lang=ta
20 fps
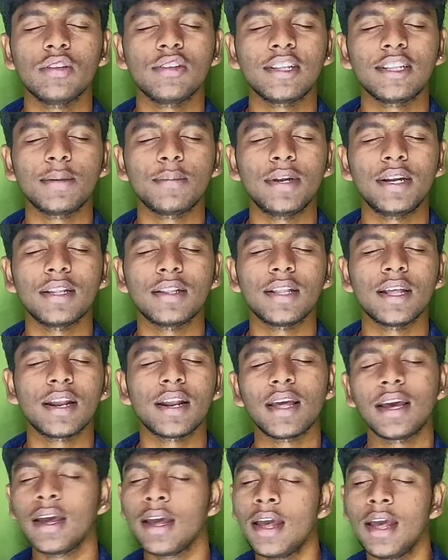சொல்லி சத்தியமான
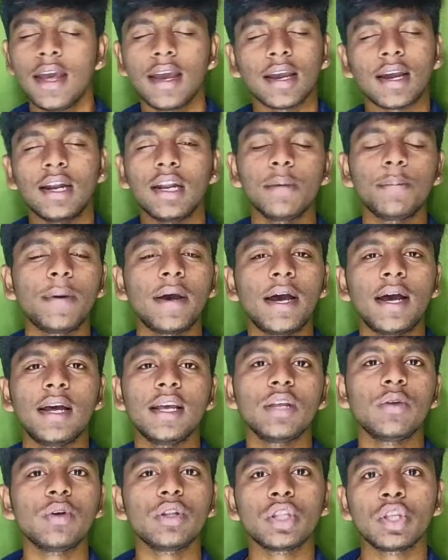தெரியல கண்டிப்பா
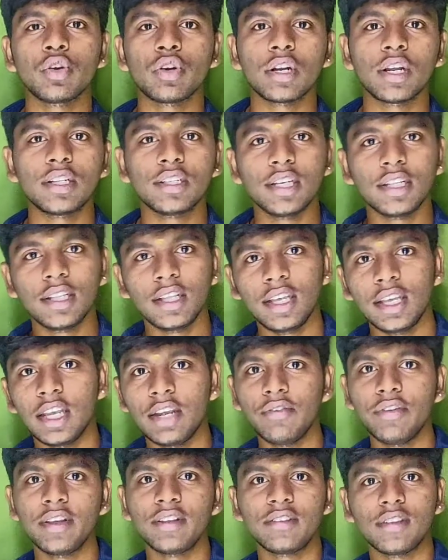இருபத்தி ஒன்னாம் தேதி
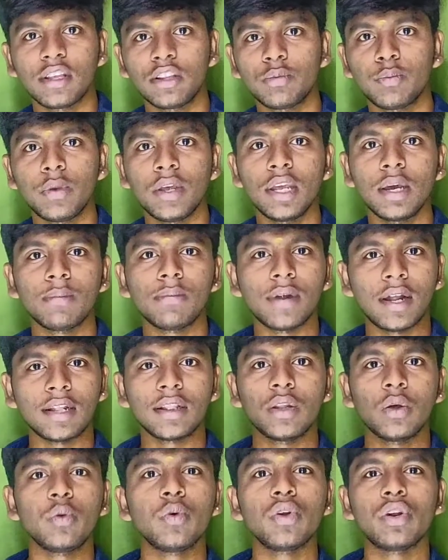ஈவினிங் சிக்ஸ் பிஎம் அந்த